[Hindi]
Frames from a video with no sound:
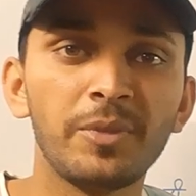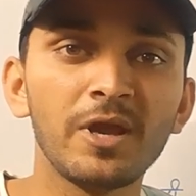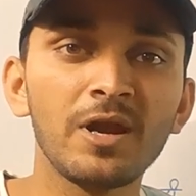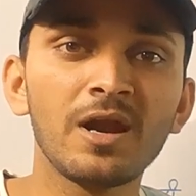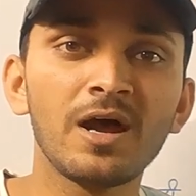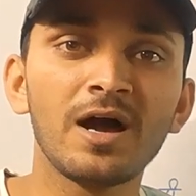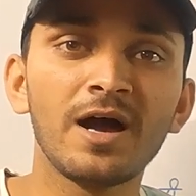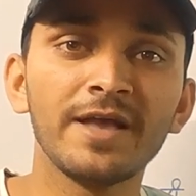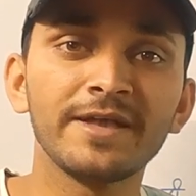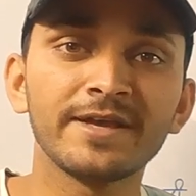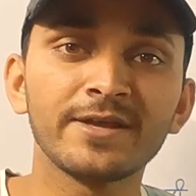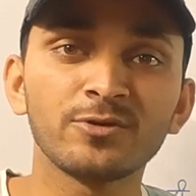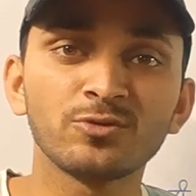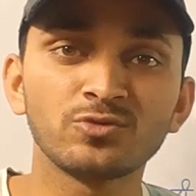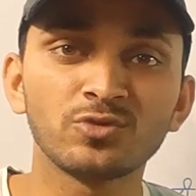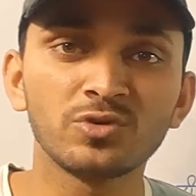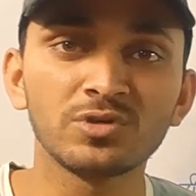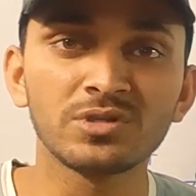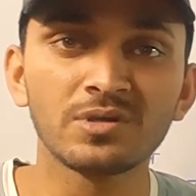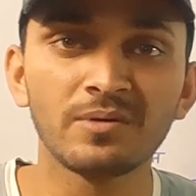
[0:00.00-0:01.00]
बेल आइकन
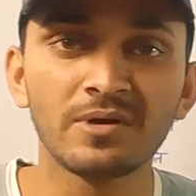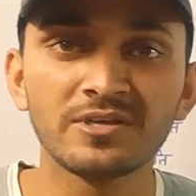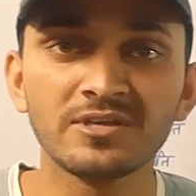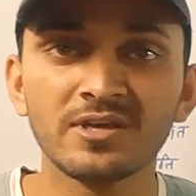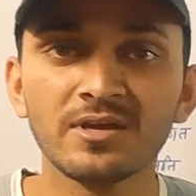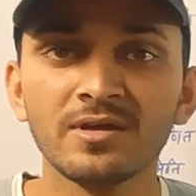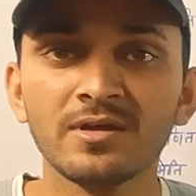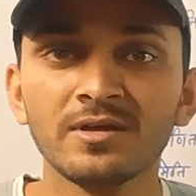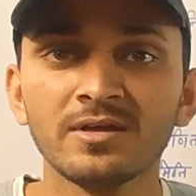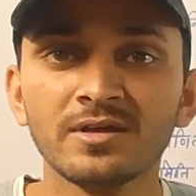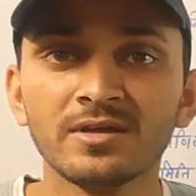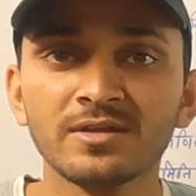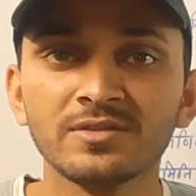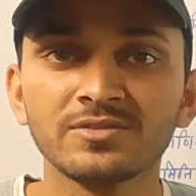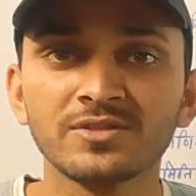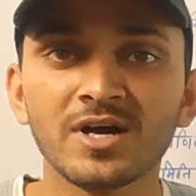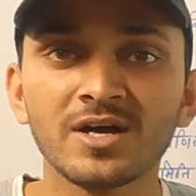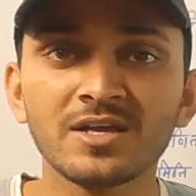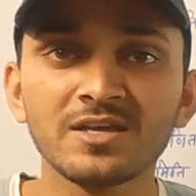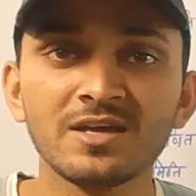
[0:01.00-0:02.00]
को जरूर दबाइए
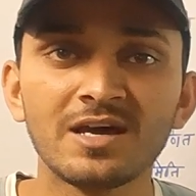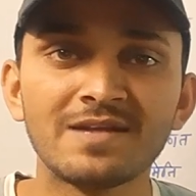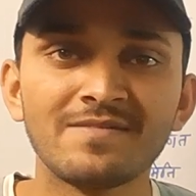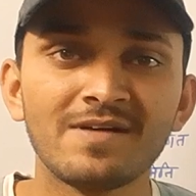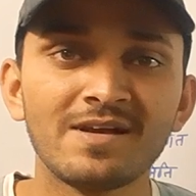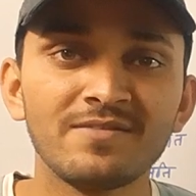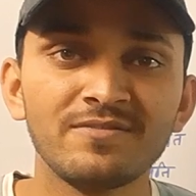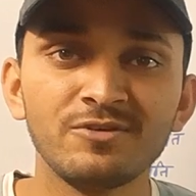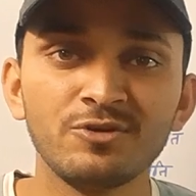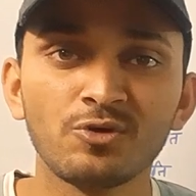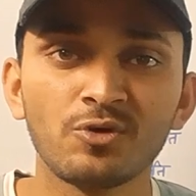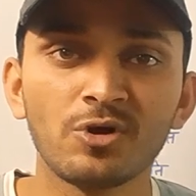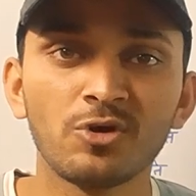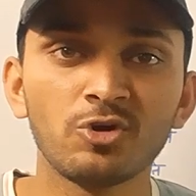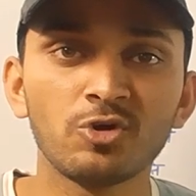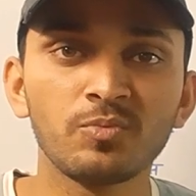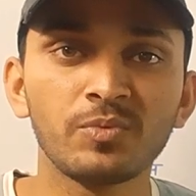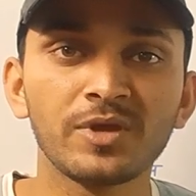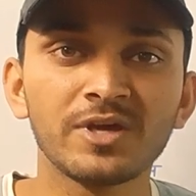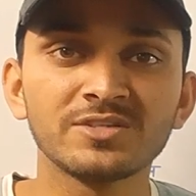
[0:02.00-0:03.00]
ताकि आने वाले वीडियो का
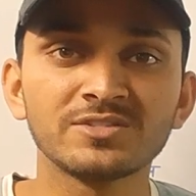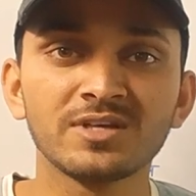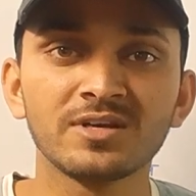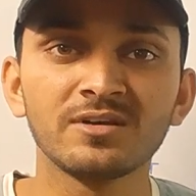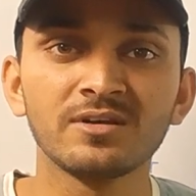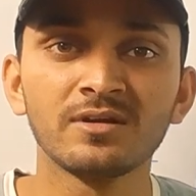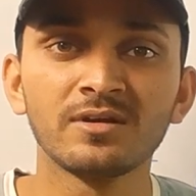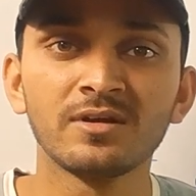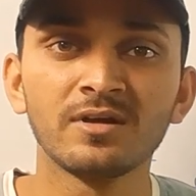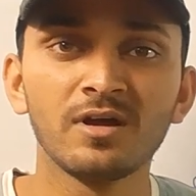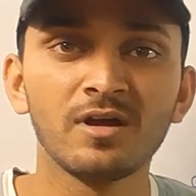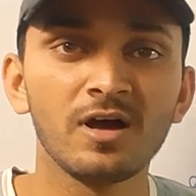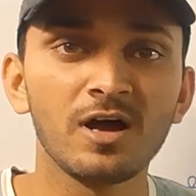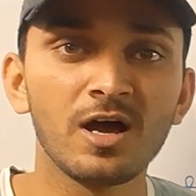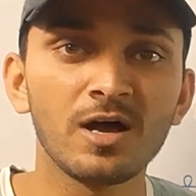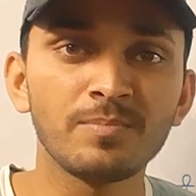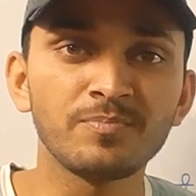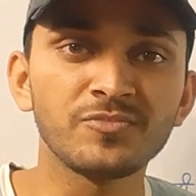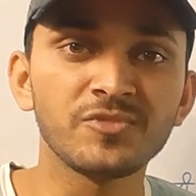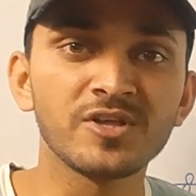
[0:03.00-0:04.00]
नोटिफिकेशन
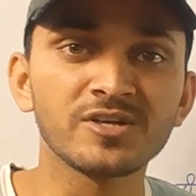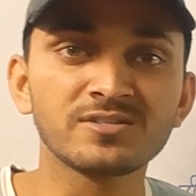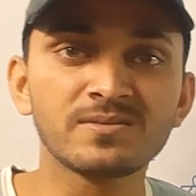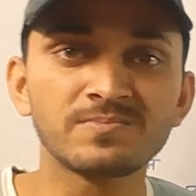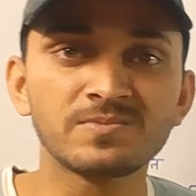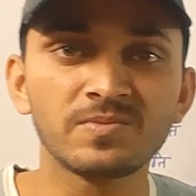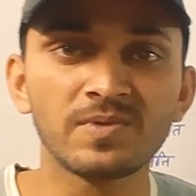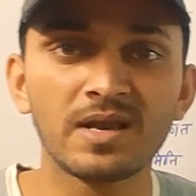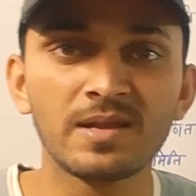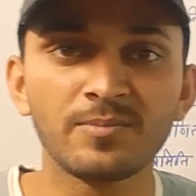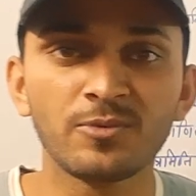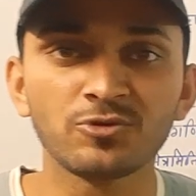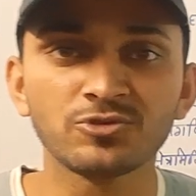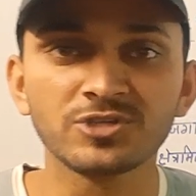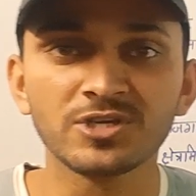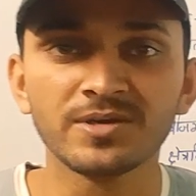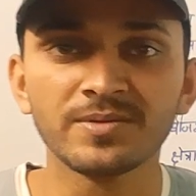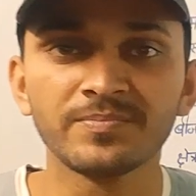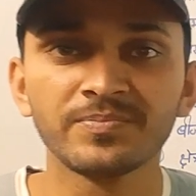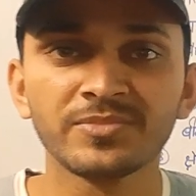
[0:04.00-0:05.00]
आप तक सबसे पहले
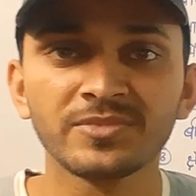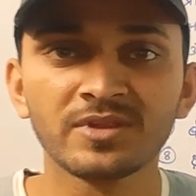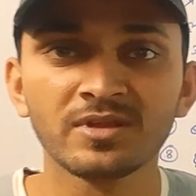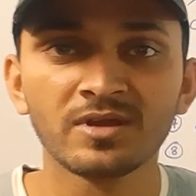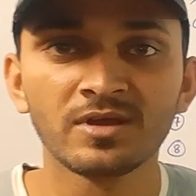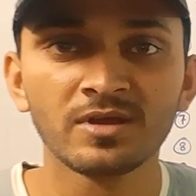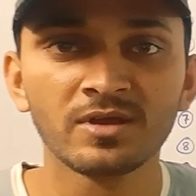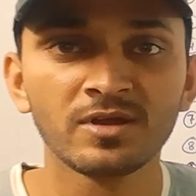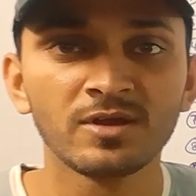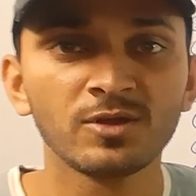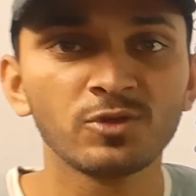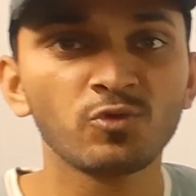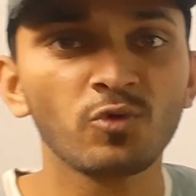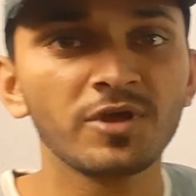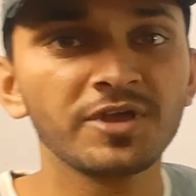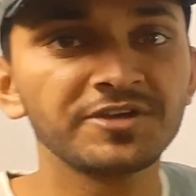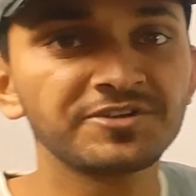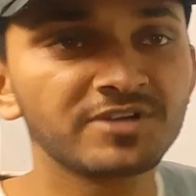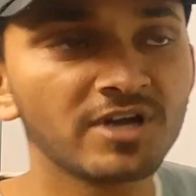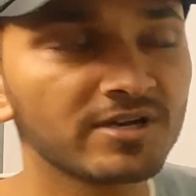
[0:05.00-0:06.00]
पहुँचे
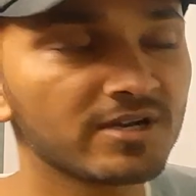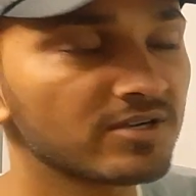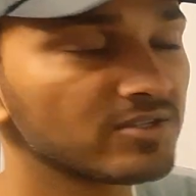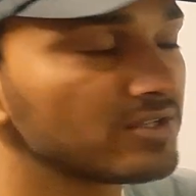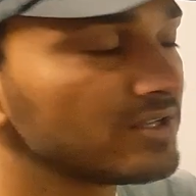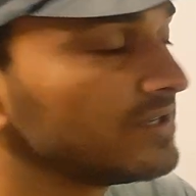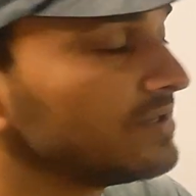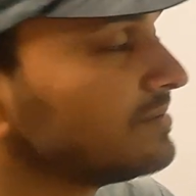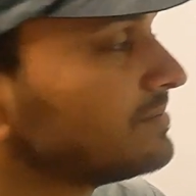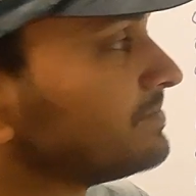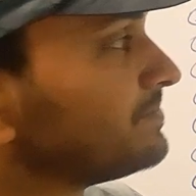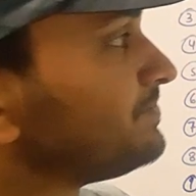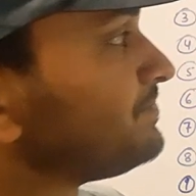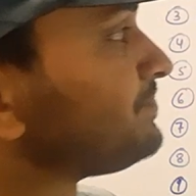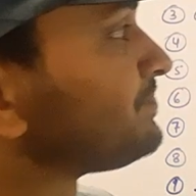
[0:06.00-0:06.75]
तो आइए स्टार्ट करते हैं